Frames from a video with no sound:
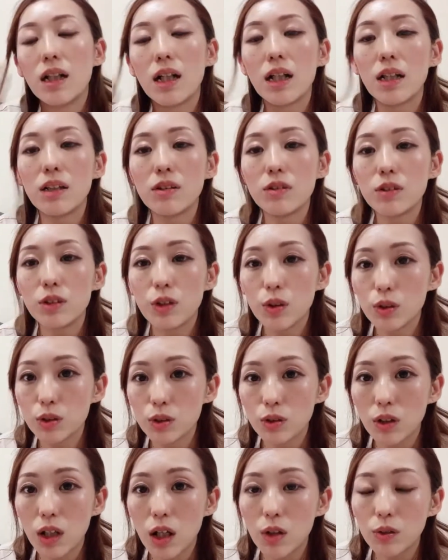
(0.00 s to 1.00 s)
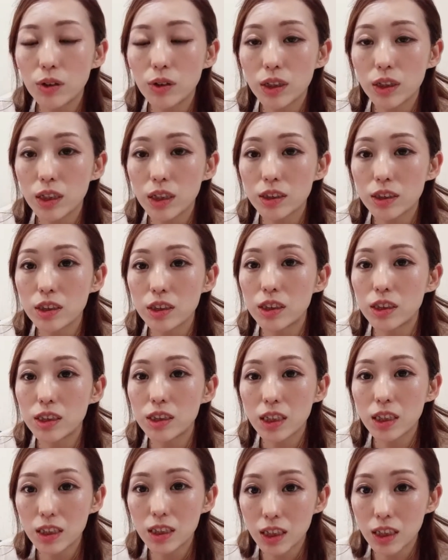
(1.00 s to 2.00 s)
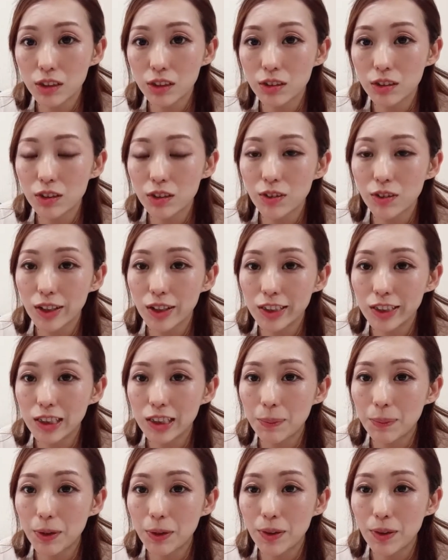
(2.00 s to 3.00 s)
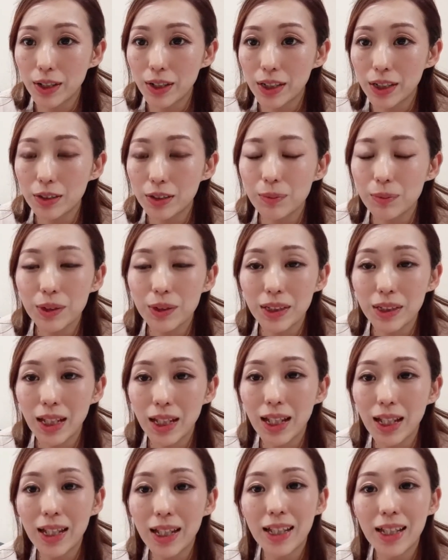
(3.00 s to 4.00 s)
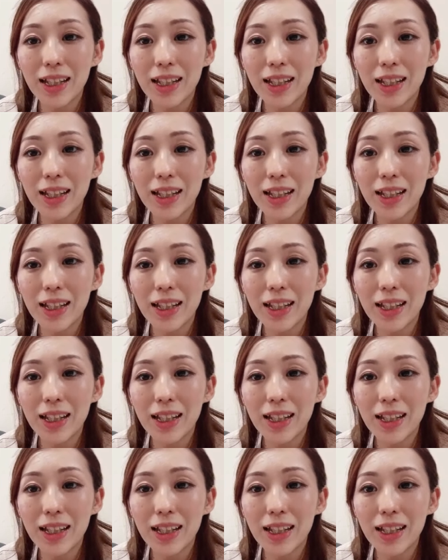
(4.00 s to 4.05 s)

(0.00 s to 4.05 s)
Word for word: あの夜とかお腹空いちゃった時とかに食べようかなと思って